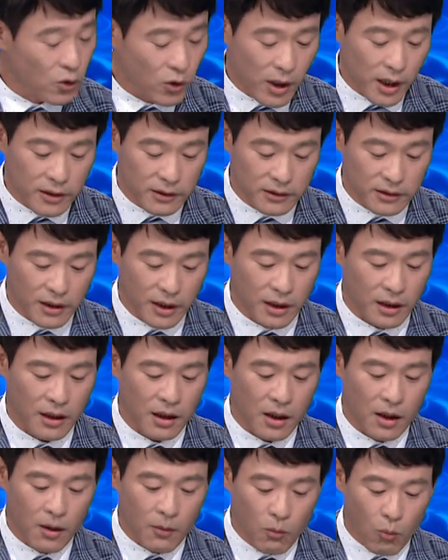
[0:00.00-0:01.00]
꾀하는데
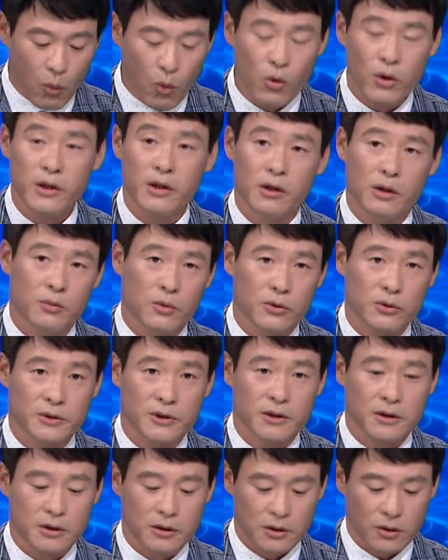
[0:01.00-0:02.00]
모
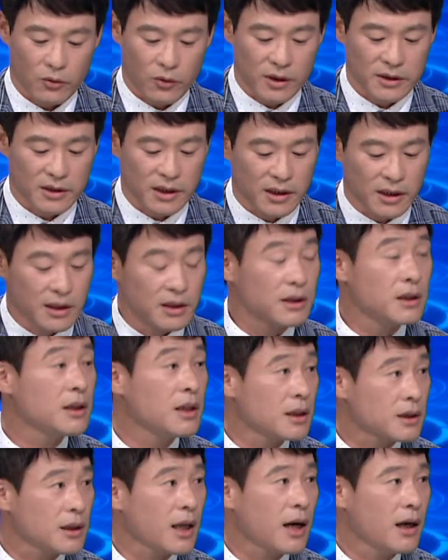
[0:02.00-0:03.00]
기업으로서는 굉장히 이득이
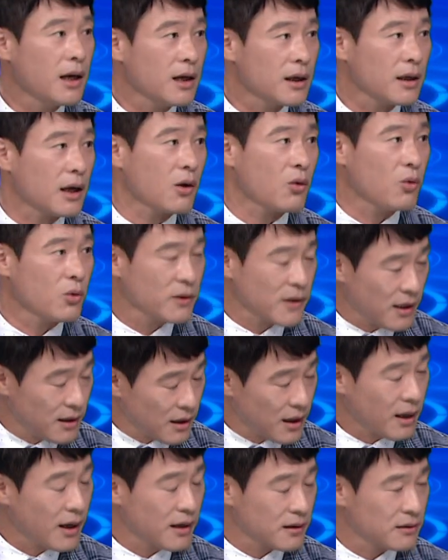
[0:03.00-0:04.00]
있다라고
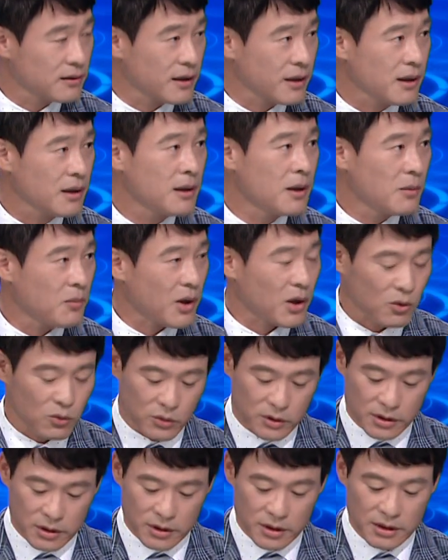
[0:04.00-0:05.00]
생각하는데 바로
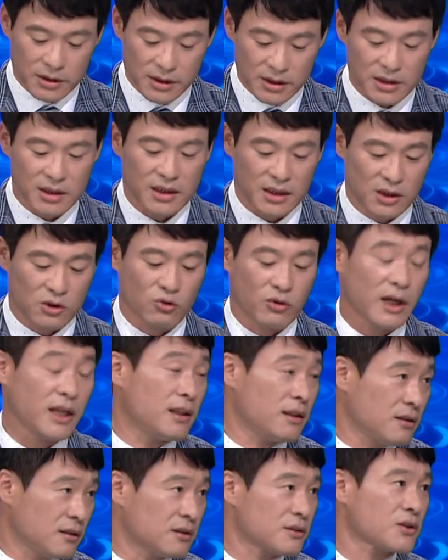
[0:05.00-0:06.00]
그 큰 이유가
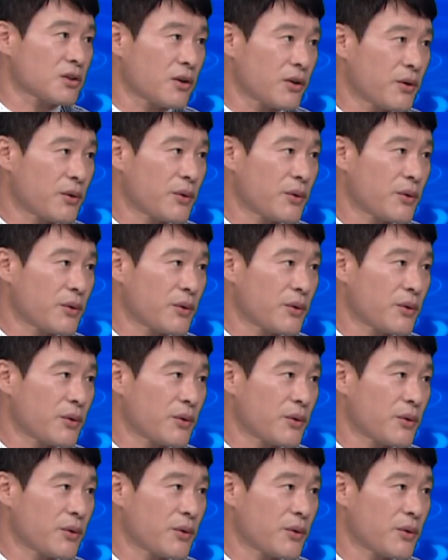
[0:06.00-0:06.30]
있는 거죠.